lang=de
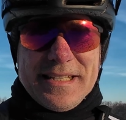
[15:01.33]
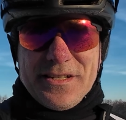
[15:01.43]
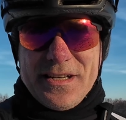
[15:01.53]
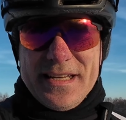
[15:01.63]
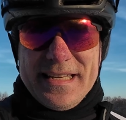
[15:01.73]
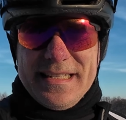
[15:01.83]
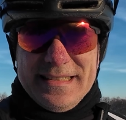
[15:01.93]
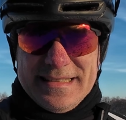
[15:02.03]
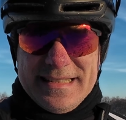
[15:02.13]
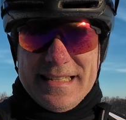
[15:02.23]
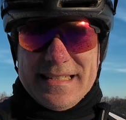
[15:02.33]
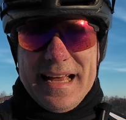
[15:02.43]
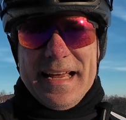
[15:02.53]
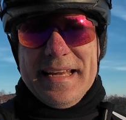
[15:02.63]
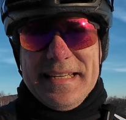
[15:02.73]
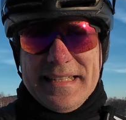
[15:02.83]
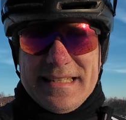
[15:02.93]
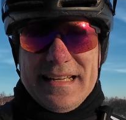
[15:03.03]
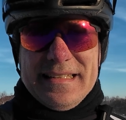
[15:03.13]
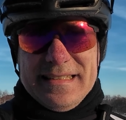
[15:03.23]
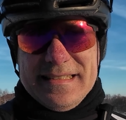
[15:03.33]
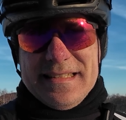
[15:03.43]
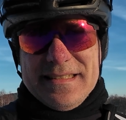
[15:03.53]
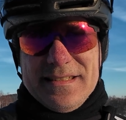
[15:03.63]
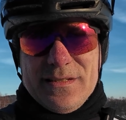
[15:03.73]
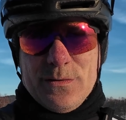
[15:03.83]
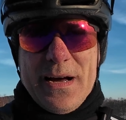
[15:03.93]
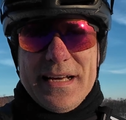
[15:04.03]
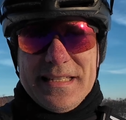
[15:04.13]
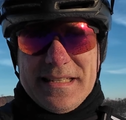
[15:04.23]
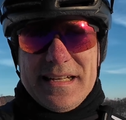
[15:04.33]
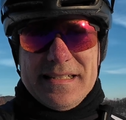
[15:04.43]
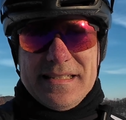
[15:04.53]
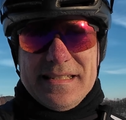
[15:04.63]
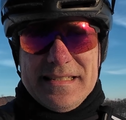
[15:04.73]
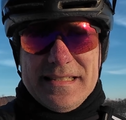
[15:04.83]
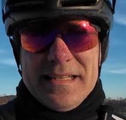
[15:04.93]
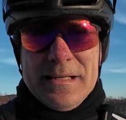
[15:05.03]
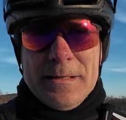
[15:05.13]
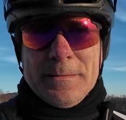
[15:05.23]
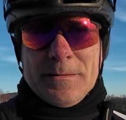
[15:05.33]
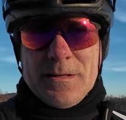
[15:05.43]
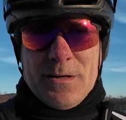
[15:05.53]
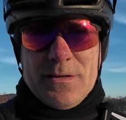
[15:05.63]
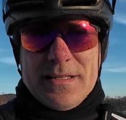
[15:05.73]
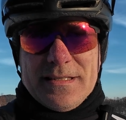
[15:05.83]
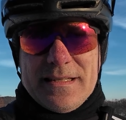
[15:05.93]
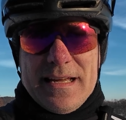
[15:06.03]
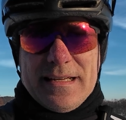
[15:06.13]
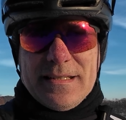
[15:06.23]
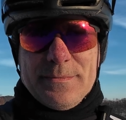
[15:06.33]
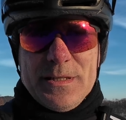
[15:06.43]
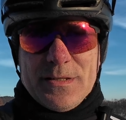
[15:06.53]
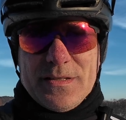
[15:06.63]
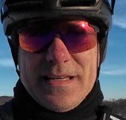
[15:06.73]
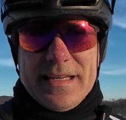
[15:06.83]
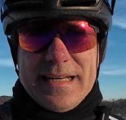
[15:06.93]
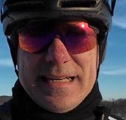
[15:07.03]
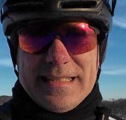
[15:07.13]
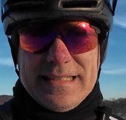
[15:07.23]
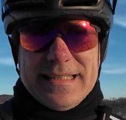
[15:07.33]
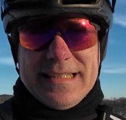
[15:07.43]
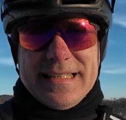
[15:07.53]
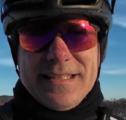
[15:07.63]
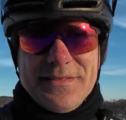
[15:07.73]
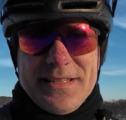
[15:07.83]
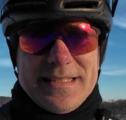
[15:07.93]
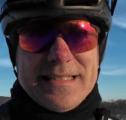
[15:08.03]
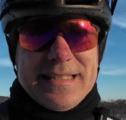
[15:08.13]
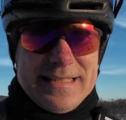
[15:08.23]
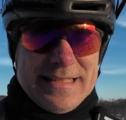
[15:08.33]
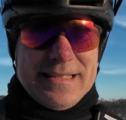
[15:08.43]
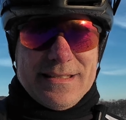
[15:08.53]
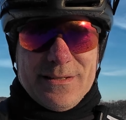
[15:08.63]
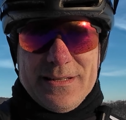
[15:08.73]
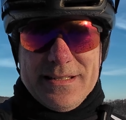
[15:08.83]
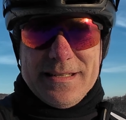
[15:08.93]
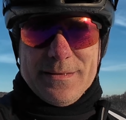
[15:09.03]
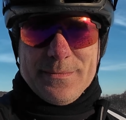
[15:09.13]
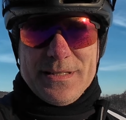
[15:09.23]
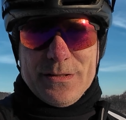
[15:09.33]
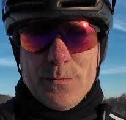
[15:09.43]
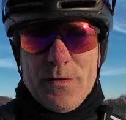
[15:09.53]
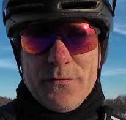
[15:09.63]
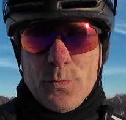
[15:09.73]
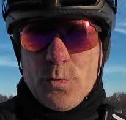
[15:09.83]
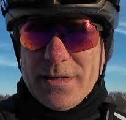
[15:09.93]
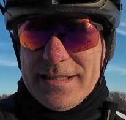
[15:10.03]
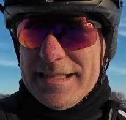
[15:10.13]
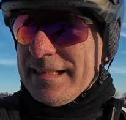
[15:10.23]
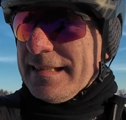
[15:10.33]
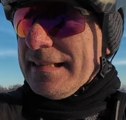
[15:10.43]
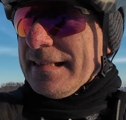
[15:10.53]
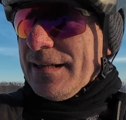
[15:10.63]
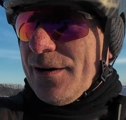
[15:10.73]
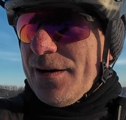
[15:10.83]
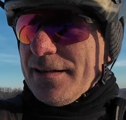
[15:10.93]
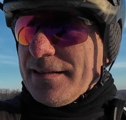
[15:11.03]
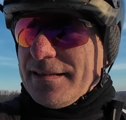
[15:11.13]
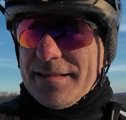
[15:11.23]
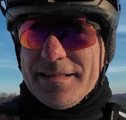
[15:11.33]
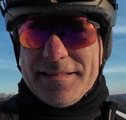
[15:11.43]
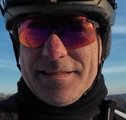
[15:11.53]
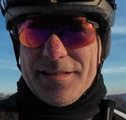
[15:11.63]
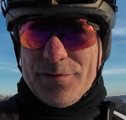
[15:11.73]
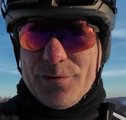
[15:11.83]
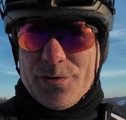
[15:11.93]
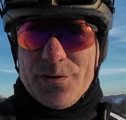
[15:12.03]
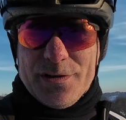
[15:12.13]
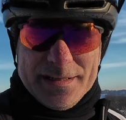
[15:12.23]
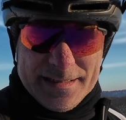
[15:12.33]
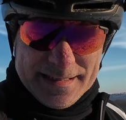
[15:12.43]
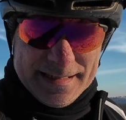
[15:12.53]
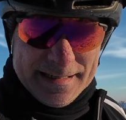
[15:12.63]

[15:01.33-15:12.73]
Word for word: der Schnee ist das eine, das andere ist, dass es so eiskalt ist und auch letzte Nacht minus 10 Grad äh, gewesen ist. Es Ist also alles hier ein bisschen überfroren und das funktioniert